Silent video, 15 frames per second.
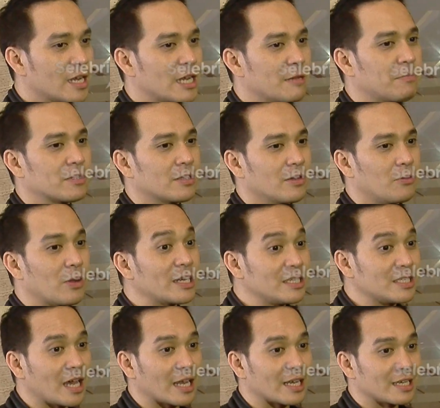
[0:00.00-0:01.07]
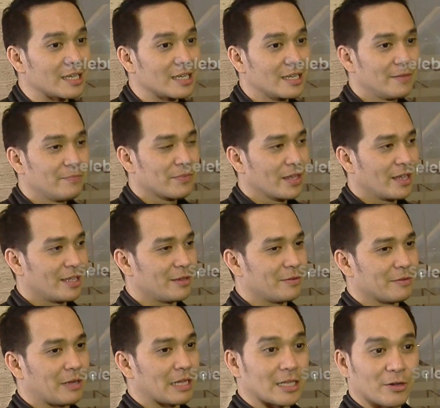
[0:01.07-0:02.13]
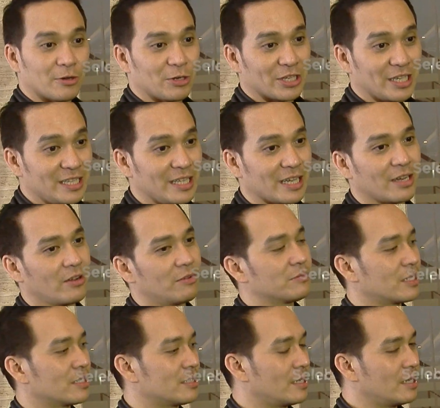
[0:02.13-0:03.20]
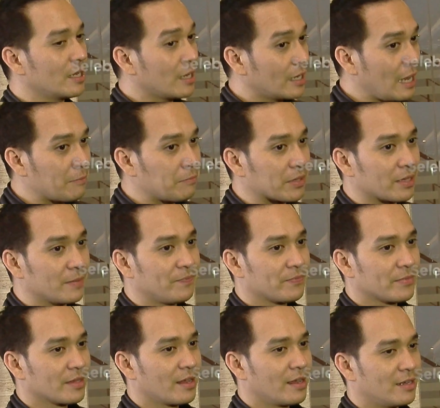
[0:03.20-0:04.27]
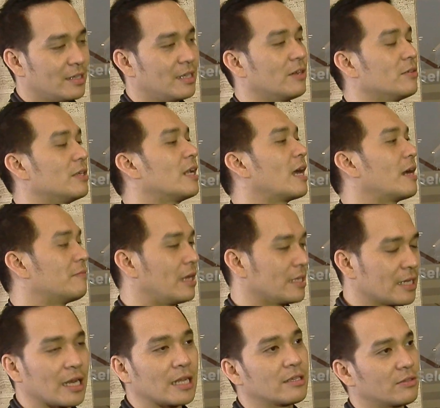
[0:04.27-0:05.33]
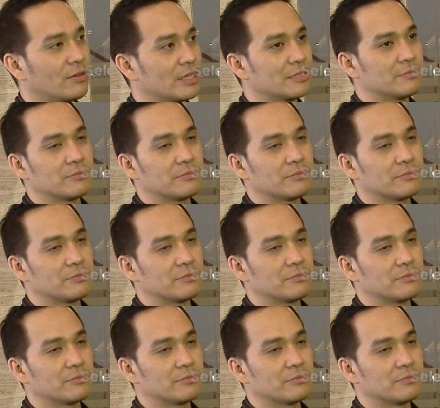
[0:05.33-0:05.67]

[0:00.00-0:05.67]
dapat uh, eh, warisan. Ya guna gini ya, kalau misalnya siri kan nggak dapat. Ya udahlah belajar dari situ aja